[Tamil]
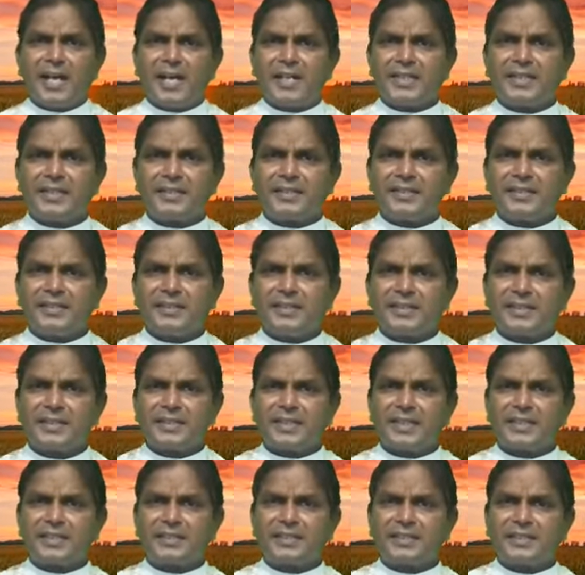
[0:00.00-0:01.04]
அங்கு
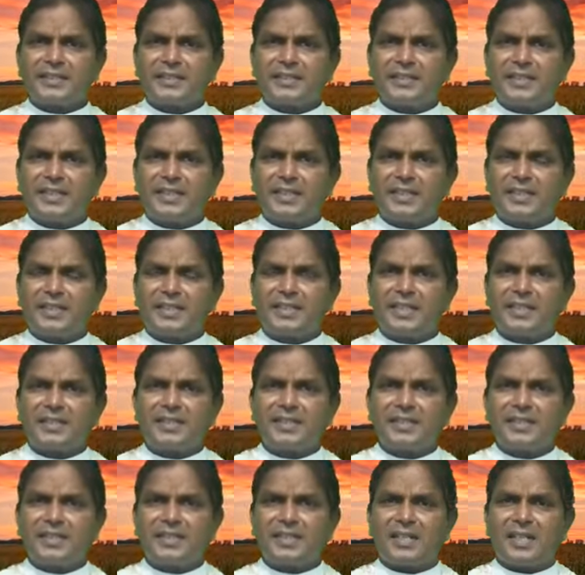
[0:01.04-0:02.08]
கத்தி
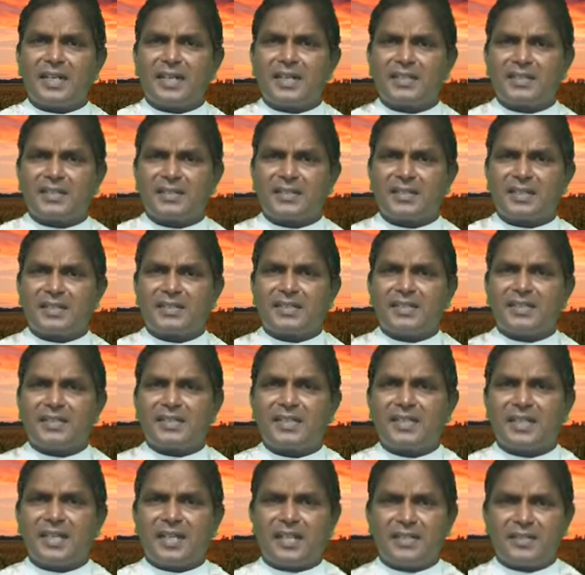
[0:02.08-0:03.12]
கதறுகிறார்
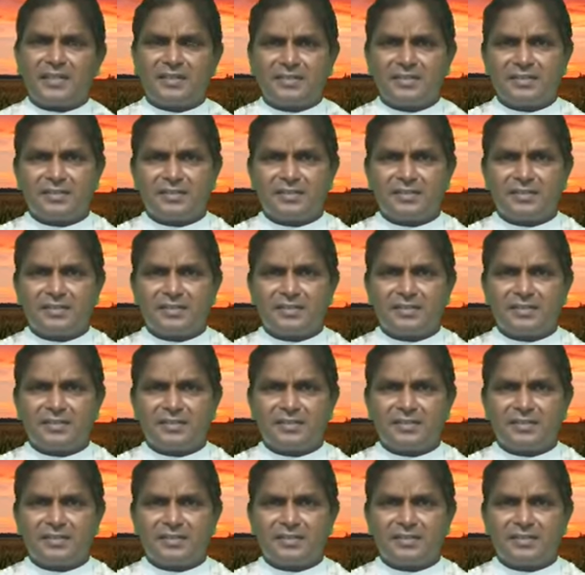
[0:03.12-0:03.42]
கதறுகிறார்